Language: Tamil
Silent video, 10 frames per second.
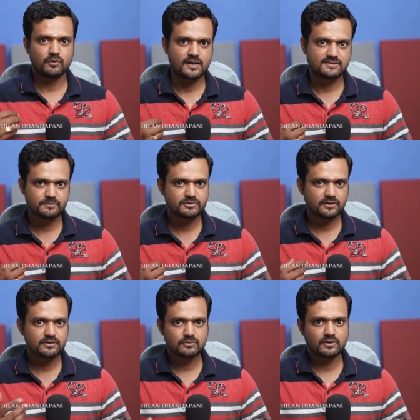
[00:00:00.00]
நான் ஒரு
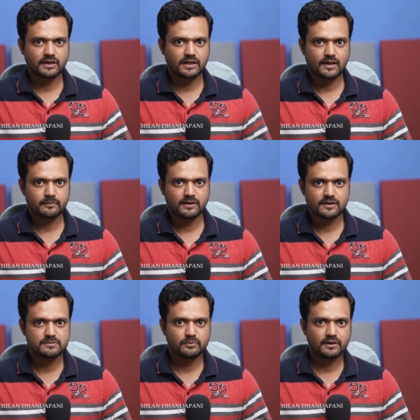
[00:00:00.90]
அசம்ஷனில் சொல்கிறேன் நீங்கள் யார்
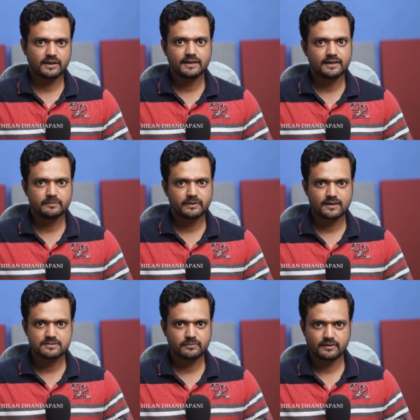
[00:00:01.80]
மேலே ஆசைப்படுறீங்களே எது
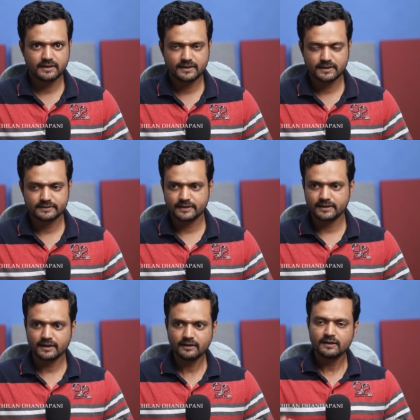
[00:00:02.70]
மேலே ஆசைப்படுறீங்கன்னு எனக்கு
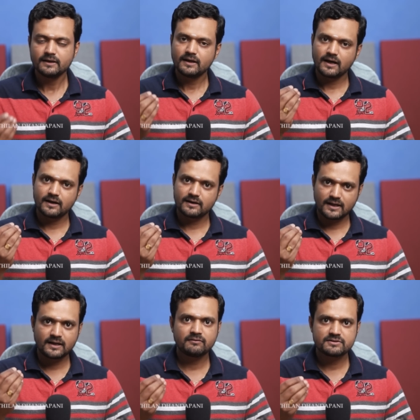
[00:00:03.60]
தெரியல
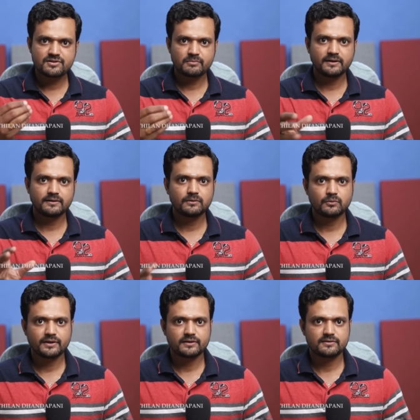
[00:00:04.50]
நல்ல விஷயமாக
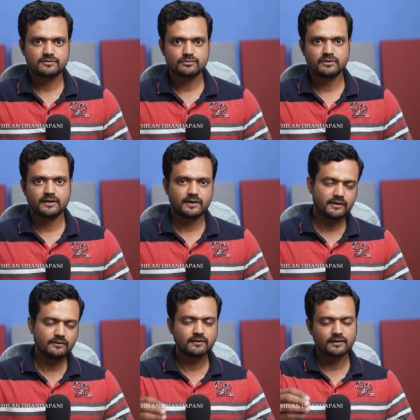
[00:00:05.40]
இருக்கக்கூடிய
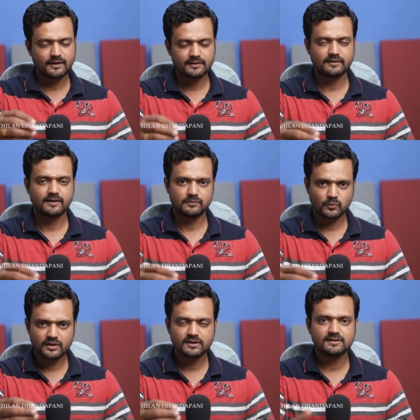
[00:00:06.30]
சூழ்நிலையில் அதை அதை
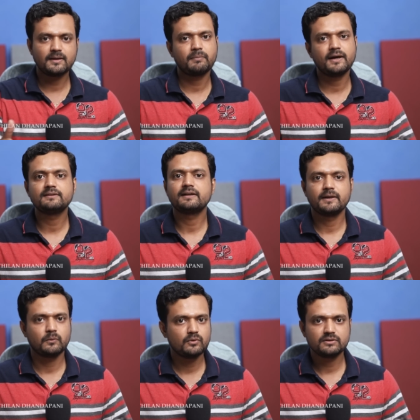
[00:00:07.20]
உணர்ந்து தான்
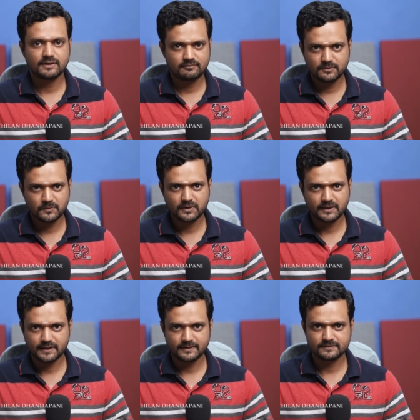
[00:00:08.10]
பார்த்துருங்களேன் ஒன்றும் தவறு
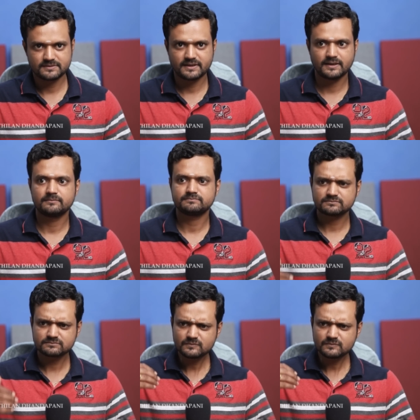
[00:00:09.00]
ஒன்றும் கிடையாது சரிங்களா